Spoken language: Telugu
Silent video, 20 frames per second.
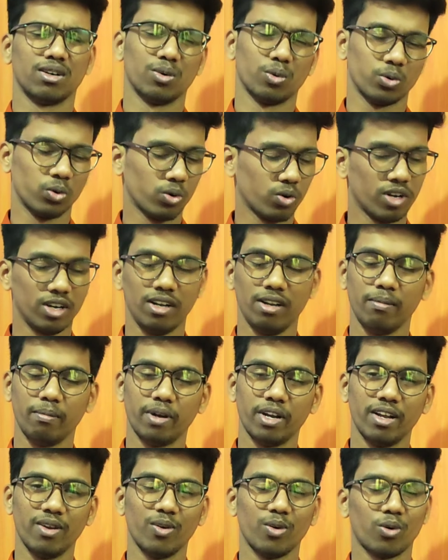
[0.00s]
ఒక్కొక్కరిని
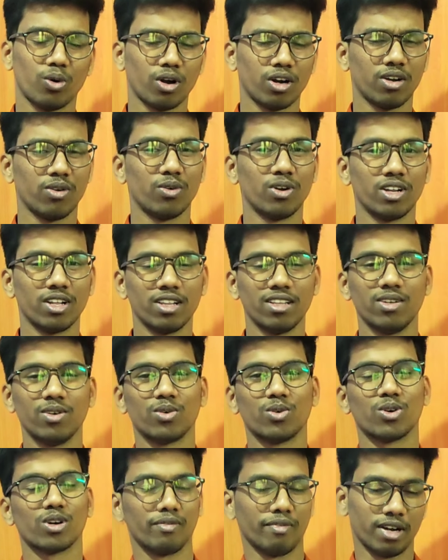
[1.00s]
బ్రెయిన్ ఒక్కొక్కటి ఉంటుంది
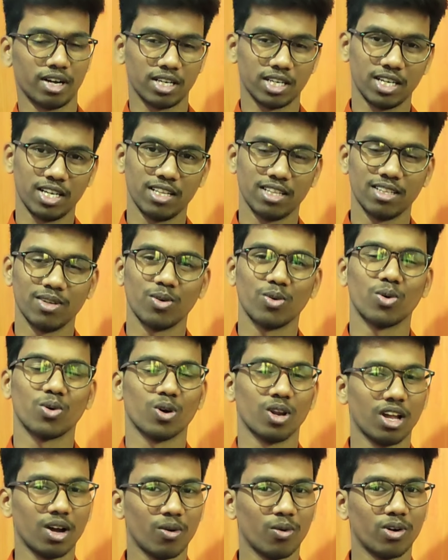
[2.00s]
ఒక్కొక్క ఫంక్షన్ అవుతుంది
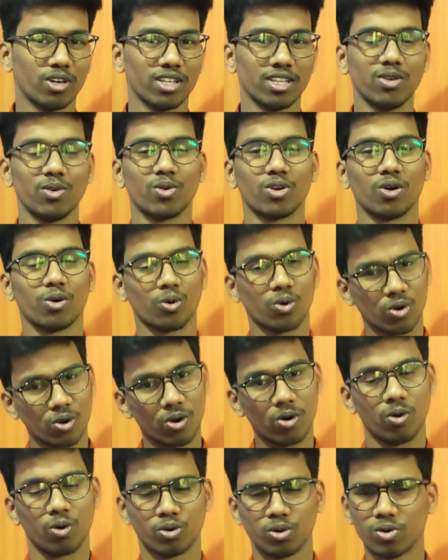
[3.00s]
ఒక్కొక్కలా ఉంటుంది ఒక్కొక్క
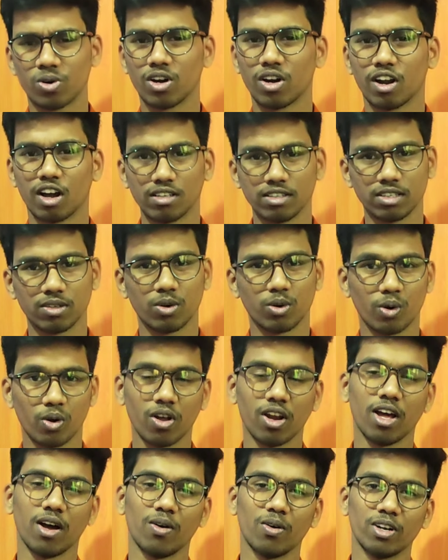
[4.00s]
ఒక్కొక్కరి లాజిక్
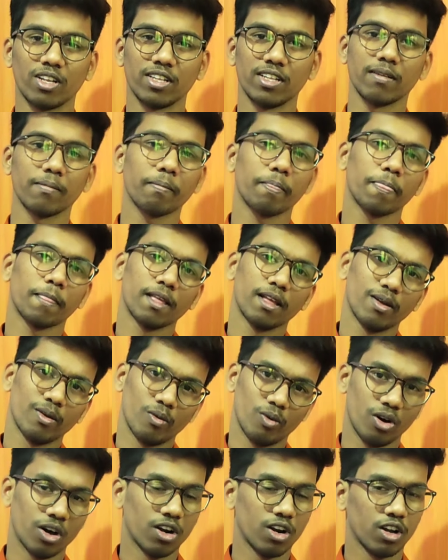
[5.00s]
ఒక్కొక్కలా ఉంటుంది
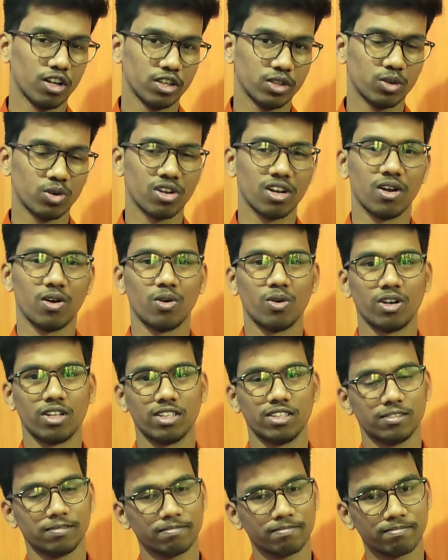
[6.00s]
వాన్ లాజిక్ ఒకలా
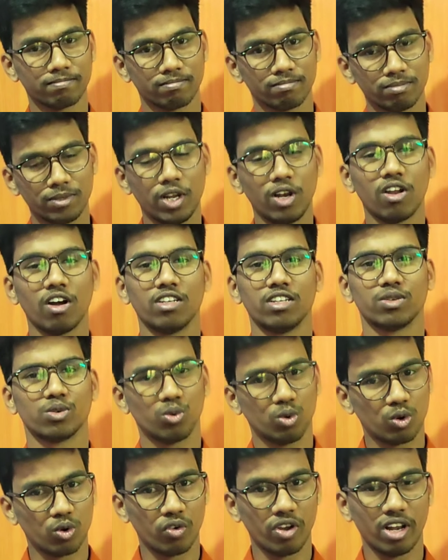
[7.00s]
ఉంటుంది మీ లాజిక్
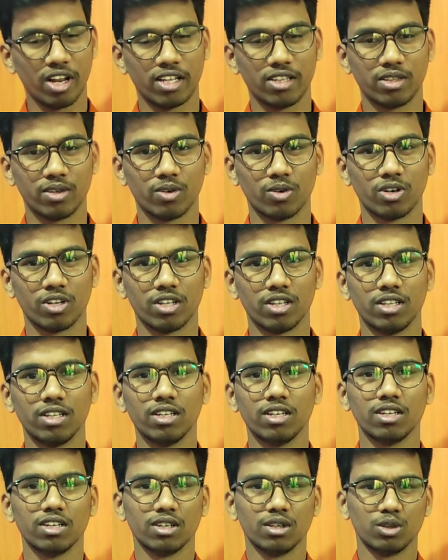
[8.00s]
ఇంకో వేలు అయితే ఉంటుంది
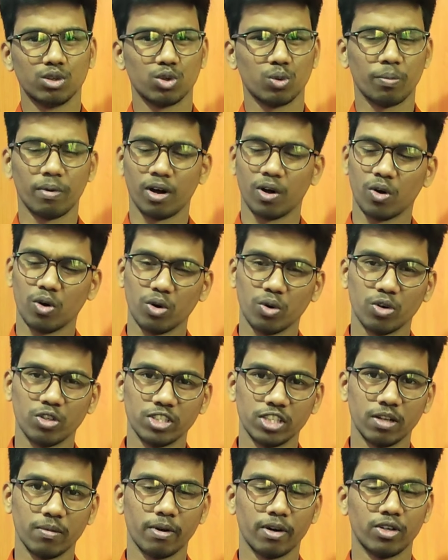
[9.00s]
సో పక్కోని
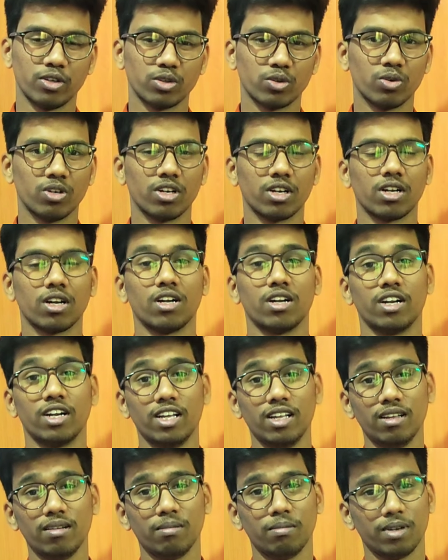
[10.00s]
గురించి అయితే
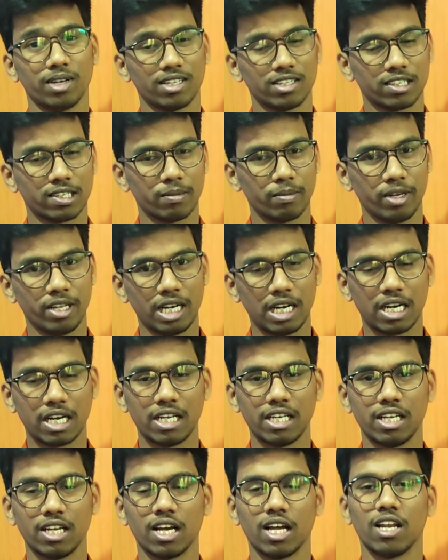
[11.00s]
పట్టించుకోకండి మీ అంతటా మీరే
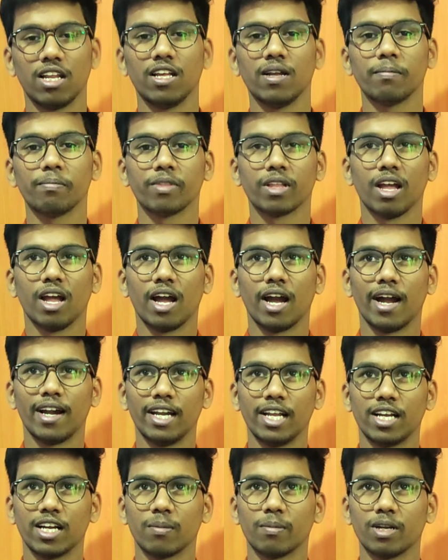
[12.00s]
ట్రై చేయాలి
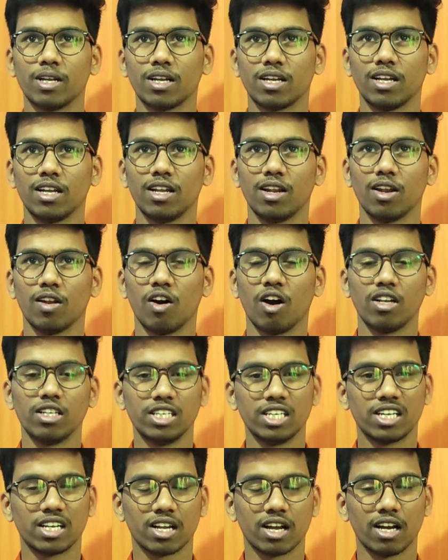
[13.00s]
అండ్ ఇక్కడ మనకి
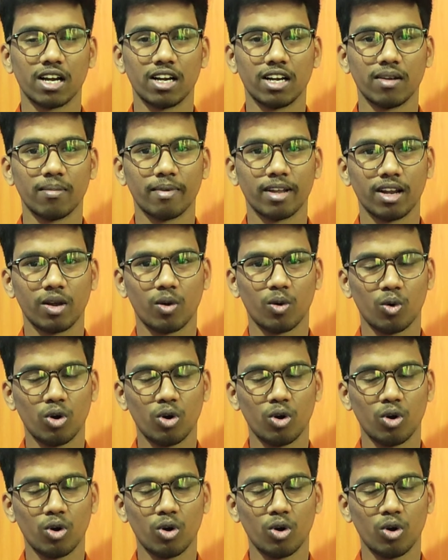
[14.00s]
లాజిక్ అంటే మనకి